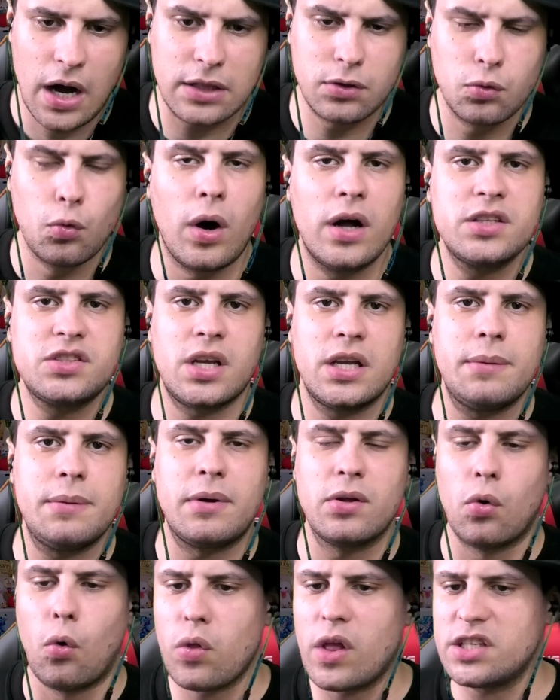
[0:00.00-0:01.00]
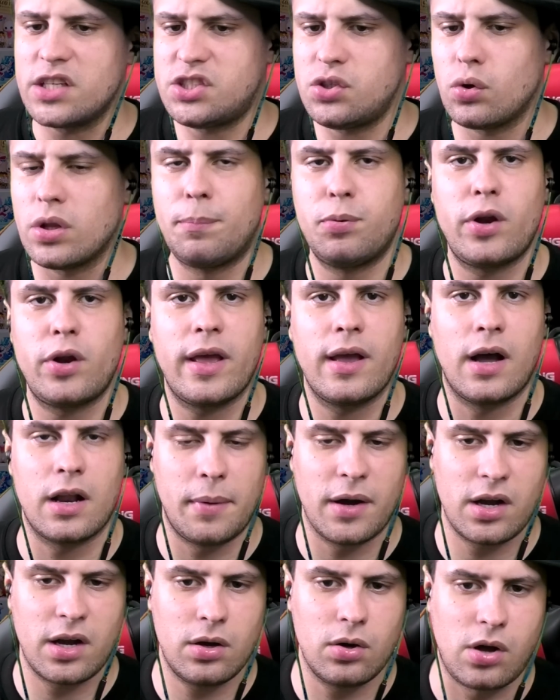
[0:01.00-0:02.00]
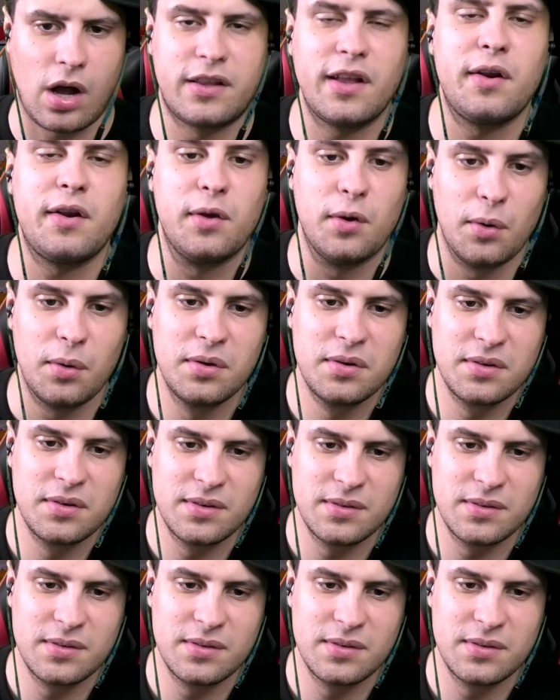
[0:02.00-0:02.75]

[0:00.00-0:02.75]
あとワンチャン今の同じようなプレイがあれば勝てるよ。